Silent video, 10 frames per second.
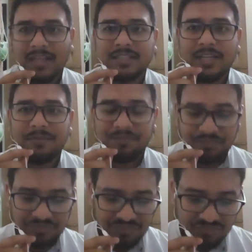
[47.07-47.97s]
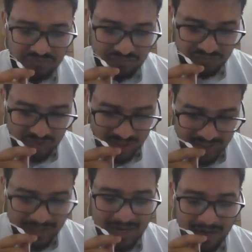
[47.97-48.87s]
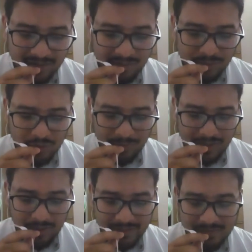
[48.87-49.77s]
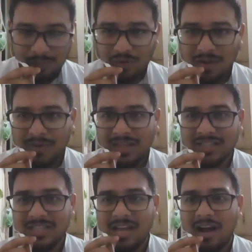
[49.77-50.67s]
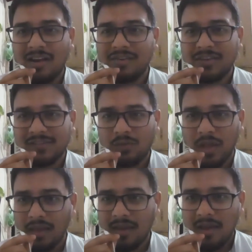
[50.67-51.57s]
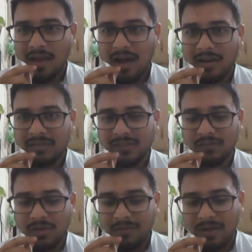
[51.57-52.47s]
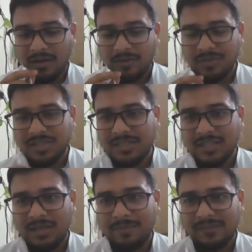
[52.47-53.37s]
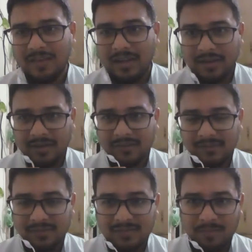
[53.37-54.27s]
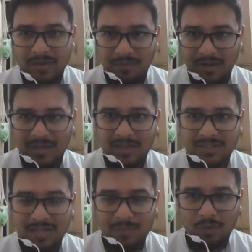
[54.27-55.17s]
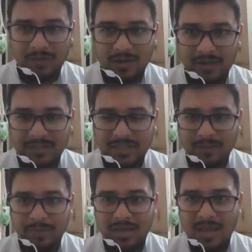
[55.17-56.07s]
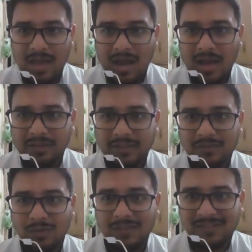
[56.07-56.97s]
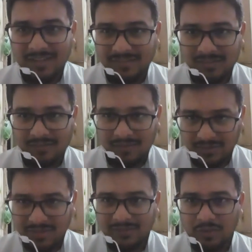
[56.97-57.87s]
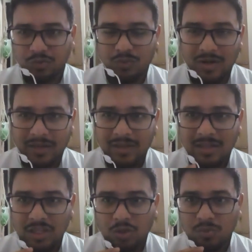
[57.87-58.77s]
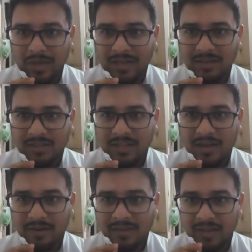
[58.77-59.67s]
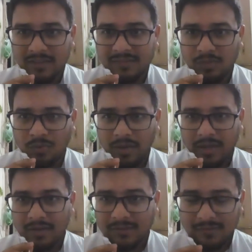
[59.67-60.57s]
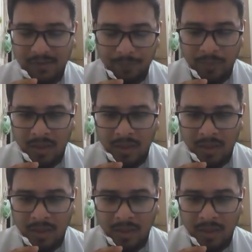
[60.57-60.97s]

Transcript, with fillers: আচ্ছা এখানে আরেকটা বিষয় আমি এক্সাম্পলটা আমি নিয়েছি আলট্রাসোনিক আলট্রাসোনিক মানেটা হচ্ছে যে বেসিক্যালি এটা একটা সিস্টেম এটা মেডিকেলে যারা পড়ে তারা এটা জানবে আলট্রাসোনিক সেন্সর জাস্ট একটু শুনে রাখেন ইউ এল টি আর এ এস ও এন আই সি